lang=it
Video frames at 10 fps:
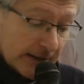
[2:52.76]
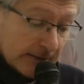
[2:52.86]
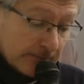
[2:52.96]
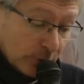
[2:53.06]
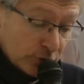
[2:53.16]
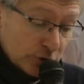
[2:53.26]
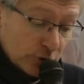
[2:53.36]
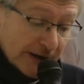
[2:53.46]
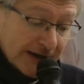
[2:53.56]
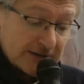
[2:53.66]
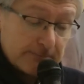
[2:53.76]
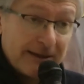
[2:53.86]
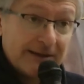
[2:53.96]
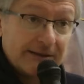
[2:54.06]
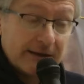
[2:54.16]
il posto che le
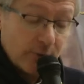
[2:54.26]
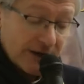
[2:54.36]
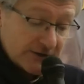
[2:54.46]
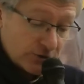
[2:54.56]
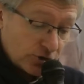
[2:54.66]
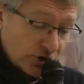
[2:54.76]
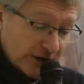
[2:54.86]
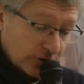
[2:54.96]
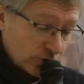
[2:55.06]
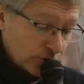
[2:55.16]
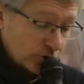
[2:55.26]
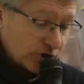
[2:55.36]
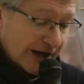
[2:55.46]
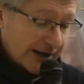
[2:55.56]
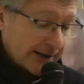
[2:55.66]
spetta quale soggetto
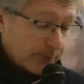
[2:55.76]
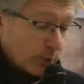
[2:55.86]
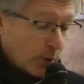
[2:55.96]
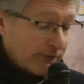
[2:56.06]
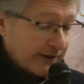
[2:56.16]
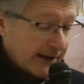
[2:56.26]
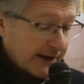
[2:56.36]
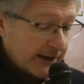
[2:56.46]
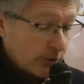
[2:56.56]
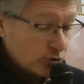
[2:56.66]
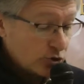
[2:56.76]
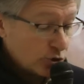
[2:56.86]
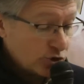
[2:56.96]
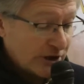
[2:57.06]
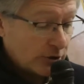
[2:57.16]
sociale da promuovere e non
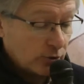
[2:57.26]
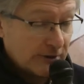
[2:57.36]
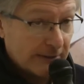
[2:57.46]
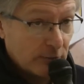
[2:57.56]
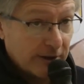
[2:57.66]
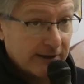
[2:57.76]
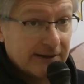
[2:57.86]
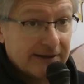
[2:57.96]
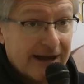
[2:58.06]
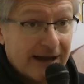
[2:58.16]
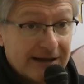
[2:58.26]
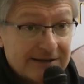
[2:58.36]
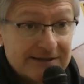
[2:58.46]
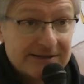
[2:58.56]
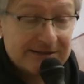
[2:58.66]
soggetto debole da
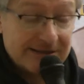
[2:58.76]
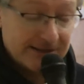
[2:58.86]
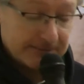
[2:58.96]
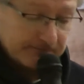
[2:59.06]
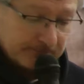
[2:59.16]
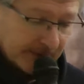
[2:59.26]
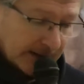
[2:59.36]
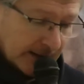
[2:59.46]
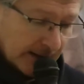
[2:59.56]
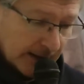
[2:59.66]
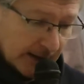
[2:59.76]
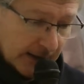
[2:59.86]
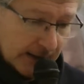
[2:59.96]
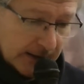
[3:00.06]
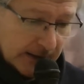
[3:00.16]
assistere.
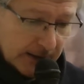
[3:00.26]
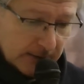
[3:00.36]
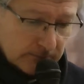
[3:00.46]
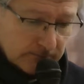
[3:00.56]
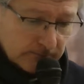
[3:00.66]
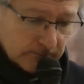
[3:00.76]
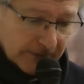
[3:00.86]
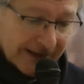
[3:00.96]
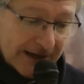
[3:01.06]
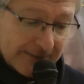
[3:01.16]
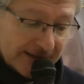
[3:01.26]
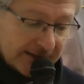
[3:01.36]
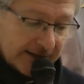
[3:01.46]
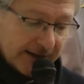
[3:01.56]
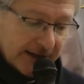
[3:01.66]
Ehm,
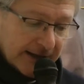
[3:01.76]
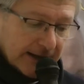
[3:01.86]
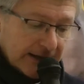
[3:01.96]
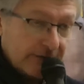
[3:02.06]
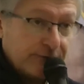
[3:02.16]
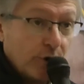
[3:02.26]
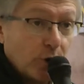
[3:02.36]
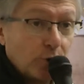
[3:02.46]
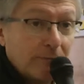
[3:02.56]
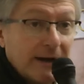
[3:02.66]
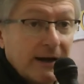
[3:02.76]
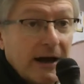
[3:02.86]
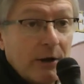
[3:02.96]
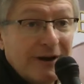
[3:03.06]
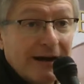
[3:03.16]
chiaramente il forum
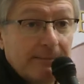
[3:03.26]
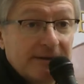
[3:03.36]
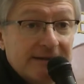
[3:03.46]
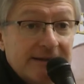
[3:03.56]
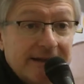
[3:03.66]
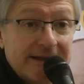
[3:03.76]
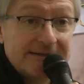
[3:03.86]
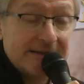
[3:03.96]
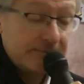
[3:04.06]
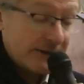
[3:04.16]
ha una rappresentanza